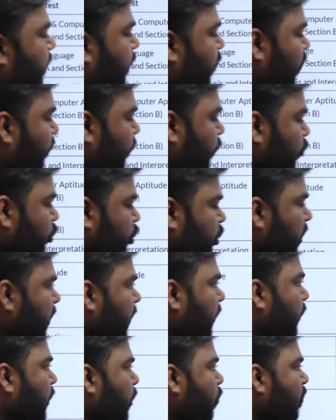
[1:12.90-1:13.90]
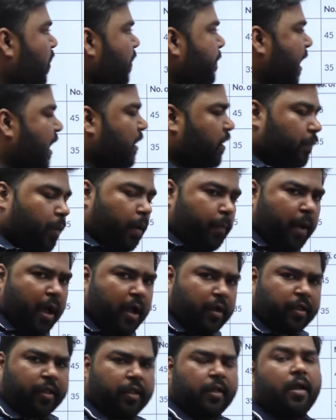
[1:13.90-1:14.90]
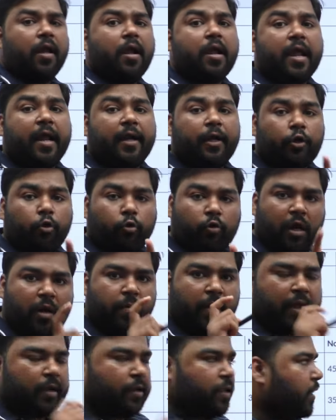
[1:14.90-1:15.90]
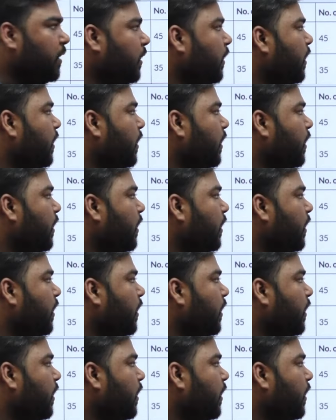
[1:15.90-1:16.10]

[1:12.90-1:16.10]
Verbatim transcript: ऑफ क्वेश्चन कितने होंगे मैक्सिमम मार्क्स यानी टोटल मार्क्स